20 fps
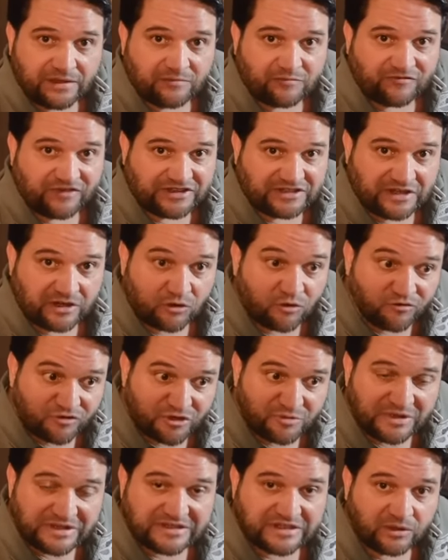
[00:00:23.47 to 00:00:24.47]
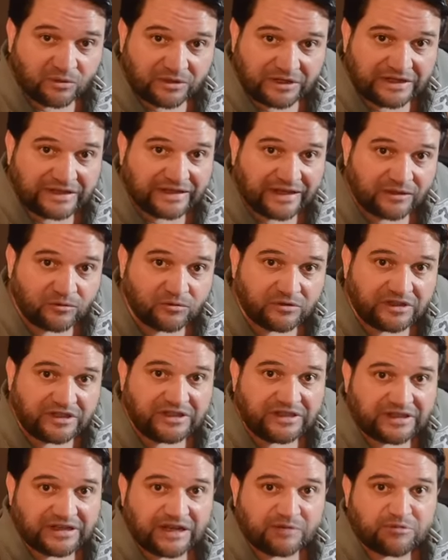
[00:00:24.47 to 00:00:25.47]
fazer a confirmação, clicar no
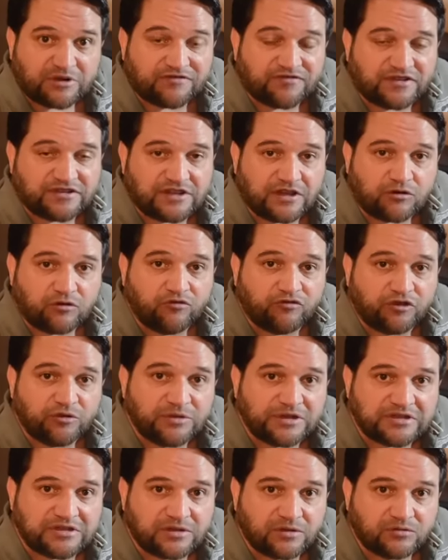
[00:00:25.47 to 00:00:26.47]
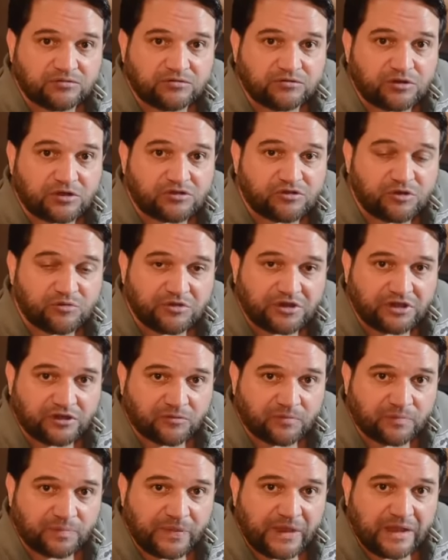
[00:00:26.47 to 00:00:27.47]
link lá para fazer a confirmação do nosso e-mail,
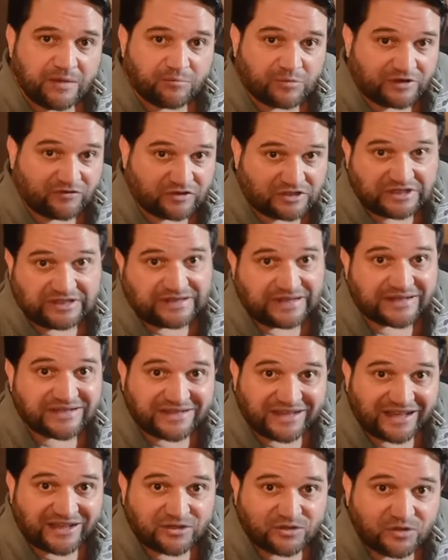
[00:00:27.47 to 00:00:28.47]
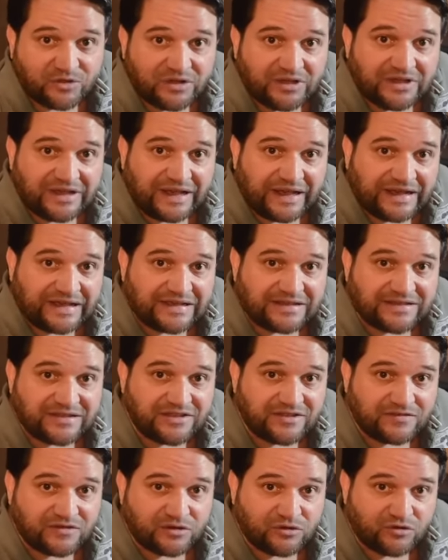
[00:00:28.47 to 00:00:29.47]
para você ter acesso a esses
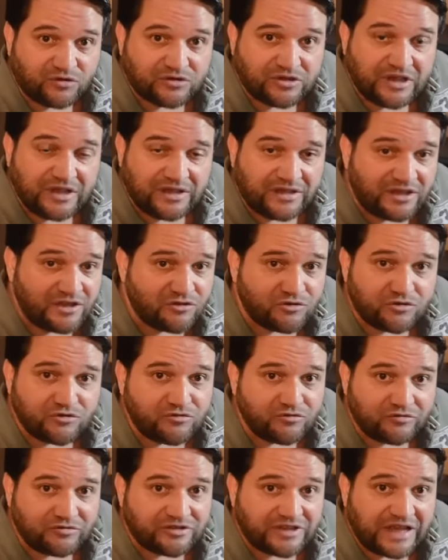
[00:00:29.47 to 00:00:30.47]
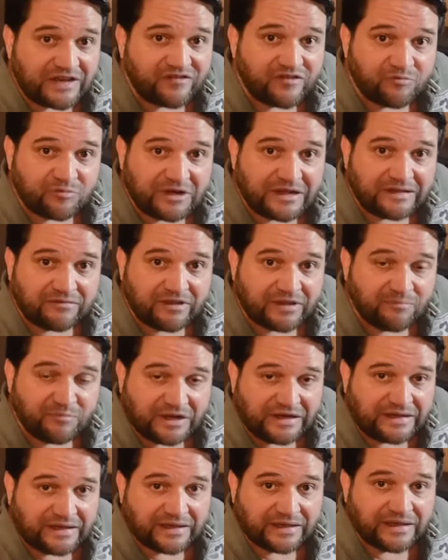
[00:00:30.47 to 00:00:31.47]
vídeos. Isso serve para
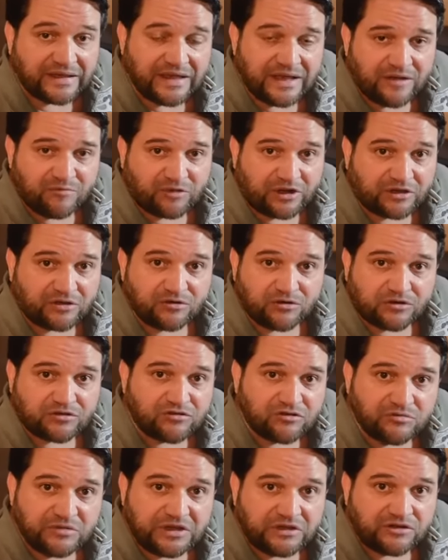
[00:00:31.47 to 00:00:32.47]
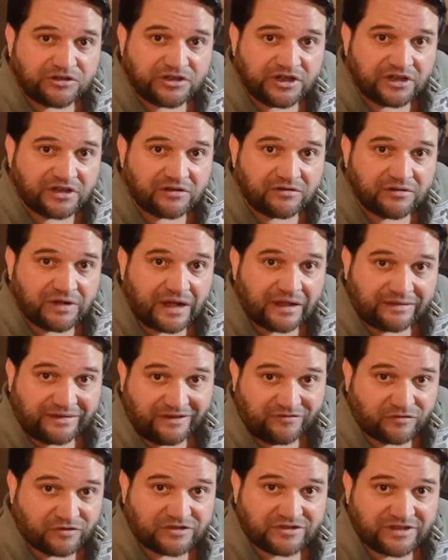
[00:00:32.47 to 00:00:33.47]
quê? Para que o nosso e-mail chegue até
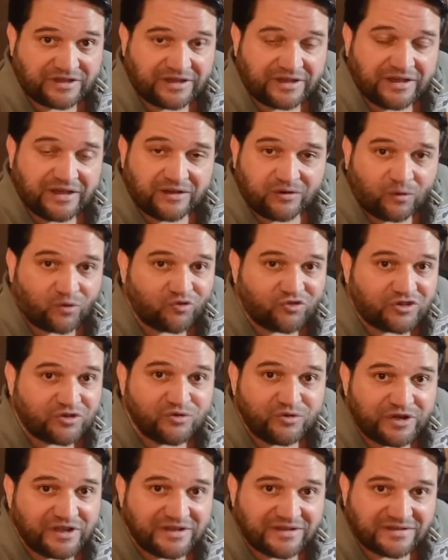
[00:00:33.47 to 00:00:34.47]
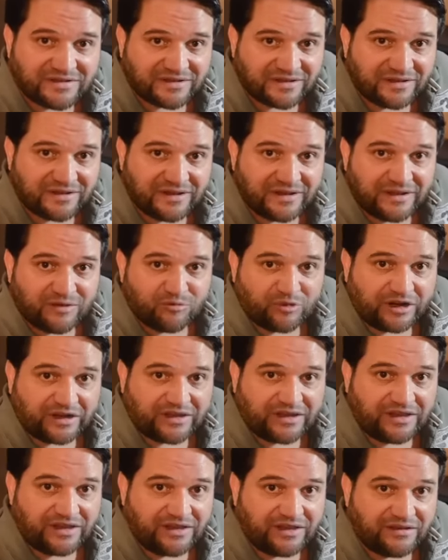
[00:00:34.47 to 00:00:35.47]
você com segurança, para
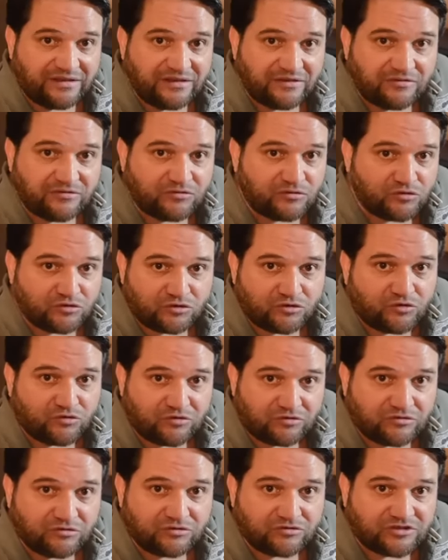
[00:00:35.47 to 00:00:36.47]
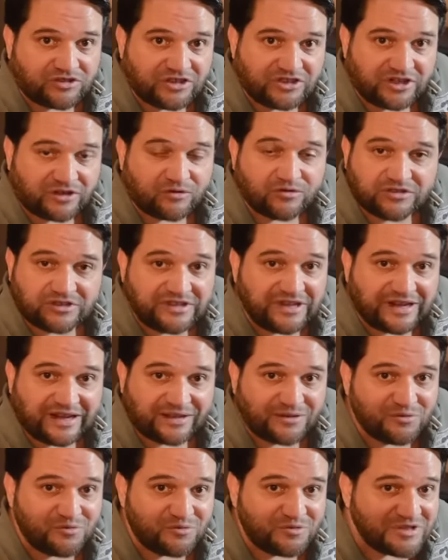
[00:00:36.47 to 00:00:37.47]
que não, não, seja
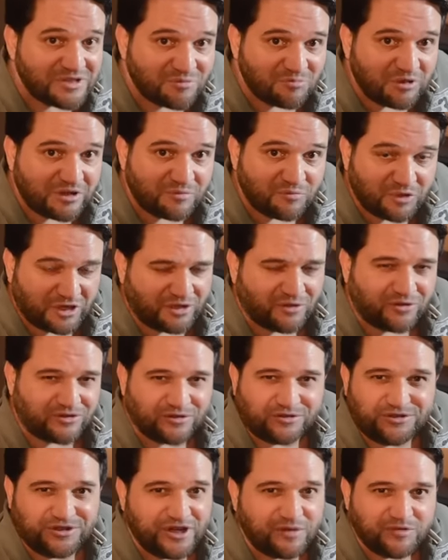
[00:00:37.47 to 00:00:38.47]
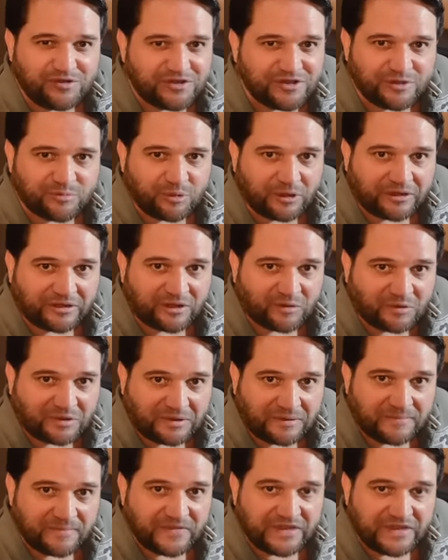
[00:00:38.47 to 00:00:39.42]
considerado um spam, porque nós odiamos spam também